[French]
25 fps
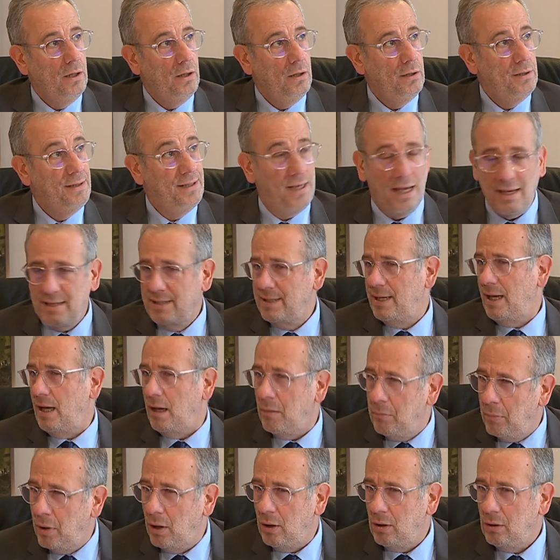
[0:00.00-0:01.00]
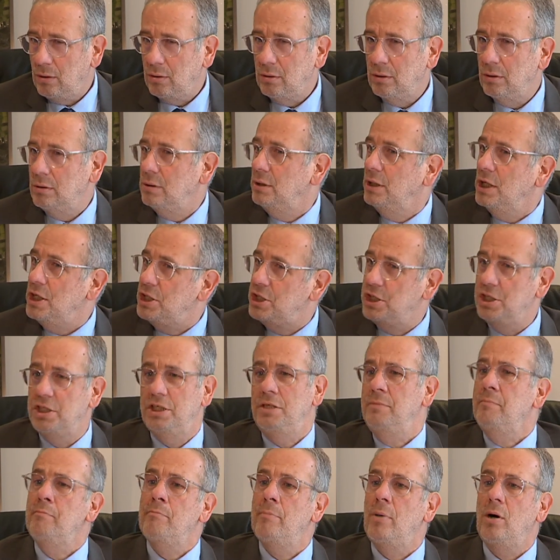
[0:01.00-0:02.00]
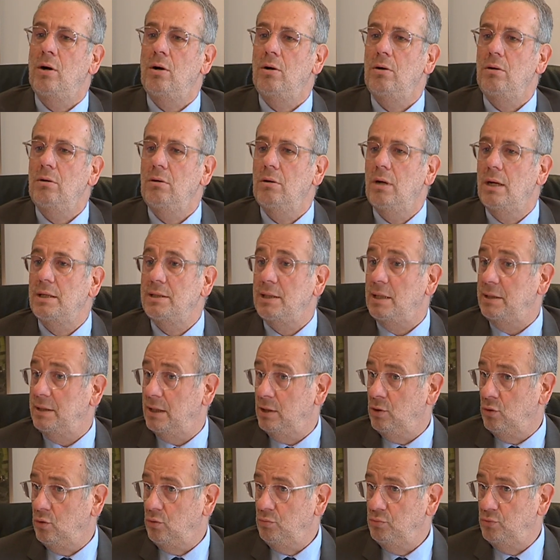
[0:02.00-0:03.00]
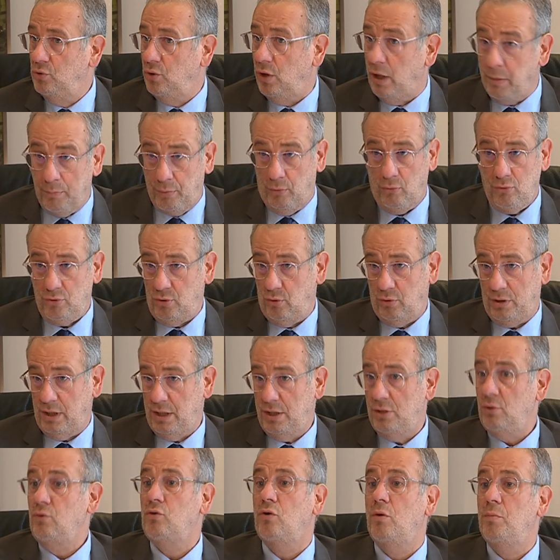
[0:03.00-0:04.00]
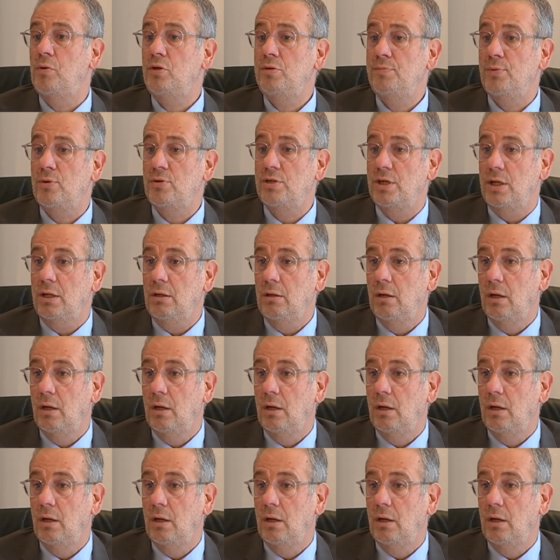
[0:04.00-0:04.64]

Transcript: sincèrement, légitimement, un certain nombre de réponses aux questions qu'on peut se poser